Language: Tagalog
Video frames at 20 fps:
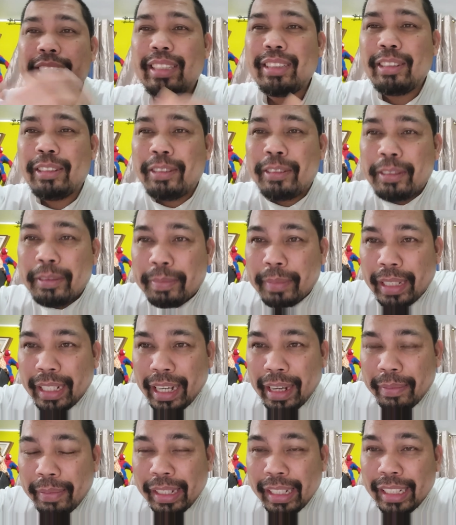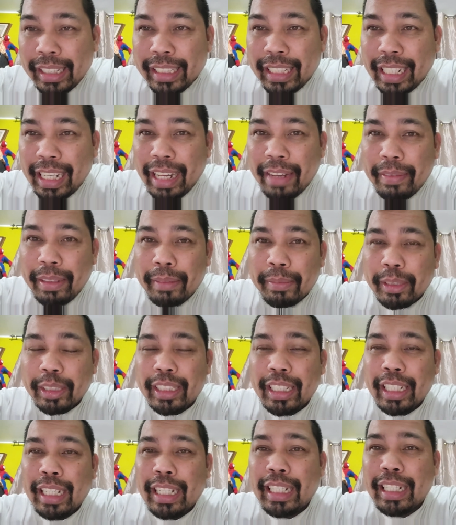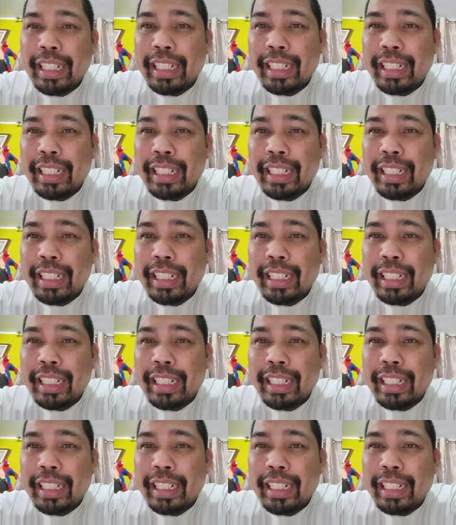So, maraming salamat po sa